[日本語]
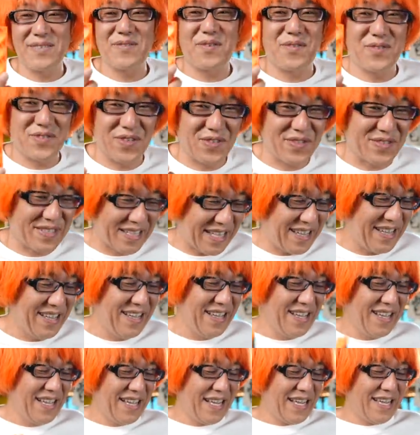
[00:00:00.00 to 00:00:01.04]
これ一つね、
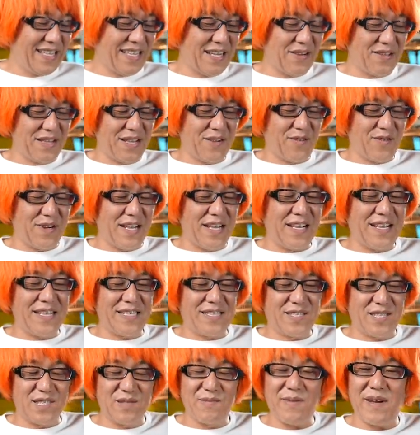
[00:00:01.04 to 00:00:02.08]
えー、なのでこう連
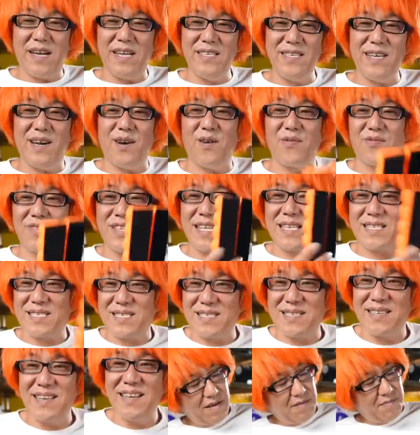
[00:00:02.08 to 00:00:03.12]
結する場合にはおふた
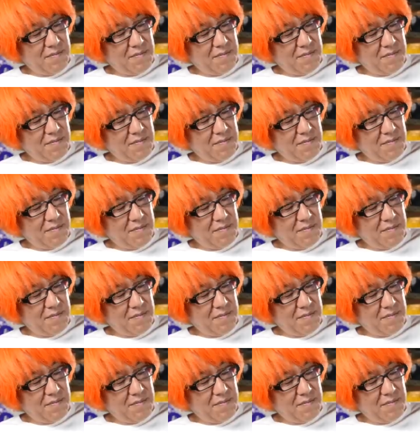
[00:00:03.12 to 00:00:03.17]
つ、